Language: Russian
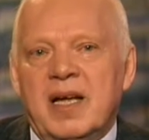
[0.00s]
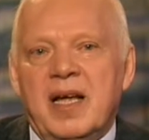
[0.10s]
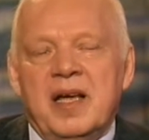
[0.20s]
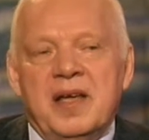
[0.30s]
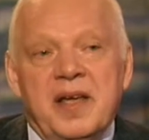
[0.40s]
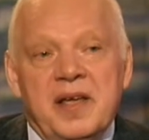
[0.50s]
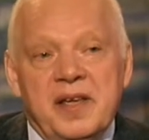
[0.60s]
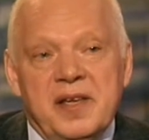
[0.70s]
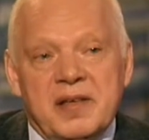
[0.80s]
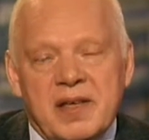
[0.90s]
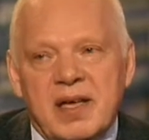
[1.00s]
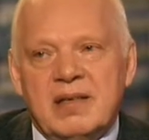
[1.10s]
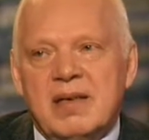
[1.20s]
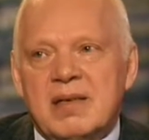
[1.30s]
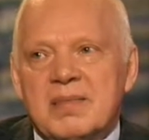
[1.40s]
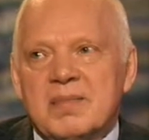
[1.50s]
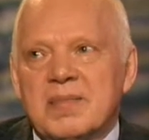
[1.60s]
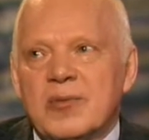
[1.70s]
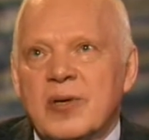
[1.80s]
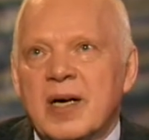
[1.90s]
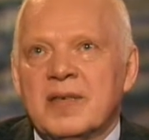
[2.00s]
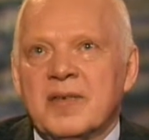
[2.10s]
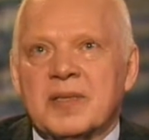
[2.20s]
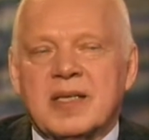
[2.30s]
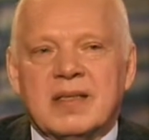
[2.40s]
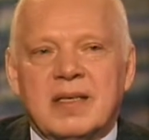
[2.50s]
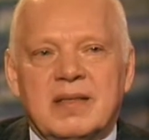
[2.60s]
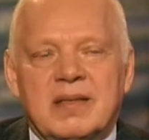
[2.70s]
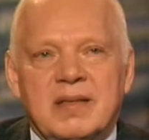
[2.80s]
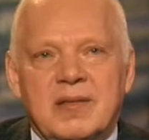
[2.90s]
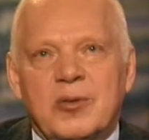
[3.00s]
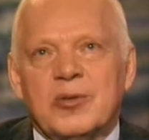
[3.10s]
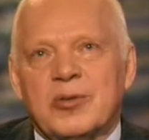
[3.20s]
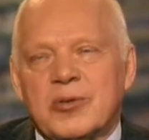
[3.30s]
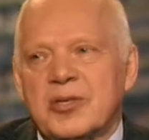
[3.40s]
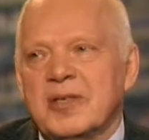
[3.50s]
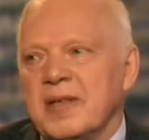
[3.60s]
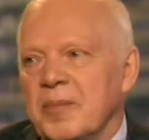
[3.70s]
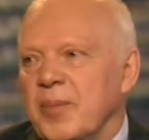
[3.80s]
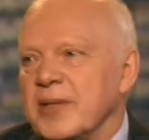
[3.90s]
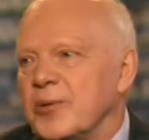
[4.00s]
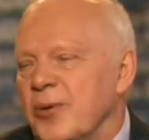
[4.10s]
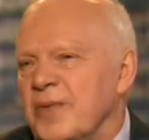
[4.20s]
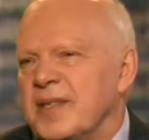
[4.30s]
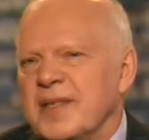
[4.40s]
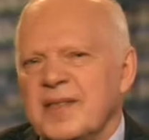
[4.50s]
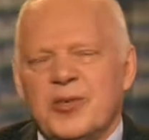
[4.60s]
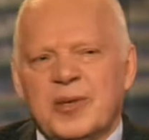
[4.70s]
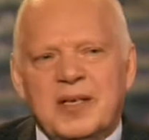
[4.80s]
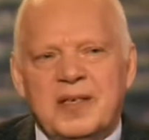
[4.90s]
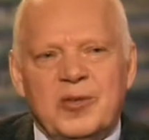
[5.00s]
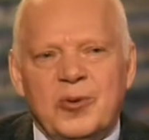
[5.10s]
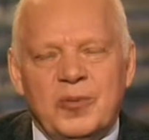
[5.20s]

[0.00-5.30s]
И надо, ну как вам сказать, не то, что жить там по совести, это все какие-то общие